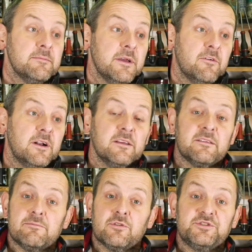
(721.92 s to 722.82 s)
Mais voilà,
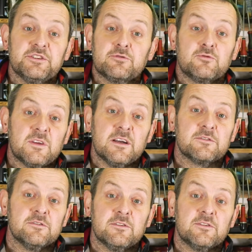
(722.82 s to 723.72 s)
c'est pour dire tout ça
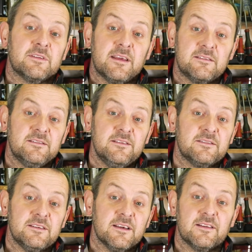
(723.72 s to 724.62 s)
que ça
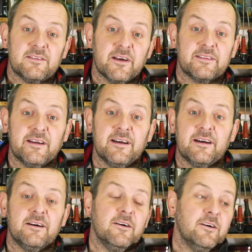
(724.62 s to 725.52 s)
existe, qu'il y a
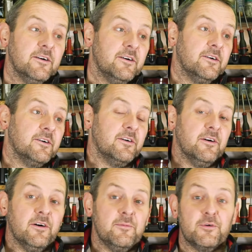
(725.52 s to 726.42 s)

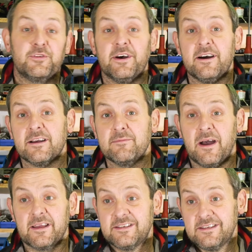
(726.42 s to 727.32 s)
certains motards eh
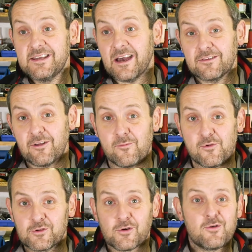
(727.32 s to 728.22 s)
ben, qui gardent leur
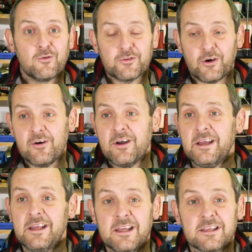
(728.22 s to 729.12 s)
moto longtemps,
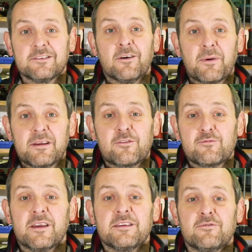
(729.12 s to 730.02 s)
qui en prennent
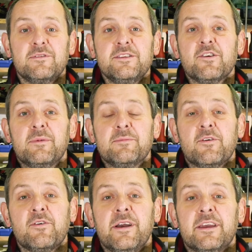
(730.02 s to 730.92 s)
soin, qui roulent
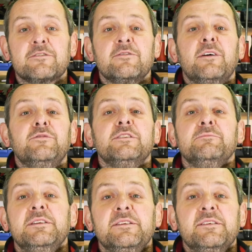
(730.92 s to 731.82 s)
énormément et que la
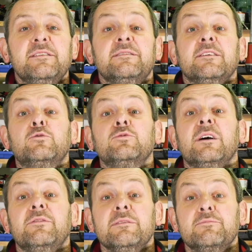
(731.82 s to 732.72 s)
fiabilité, c'est tout
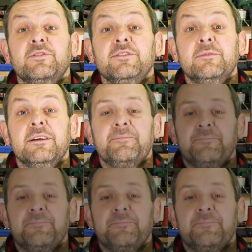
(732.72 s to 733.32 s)
à fait possible.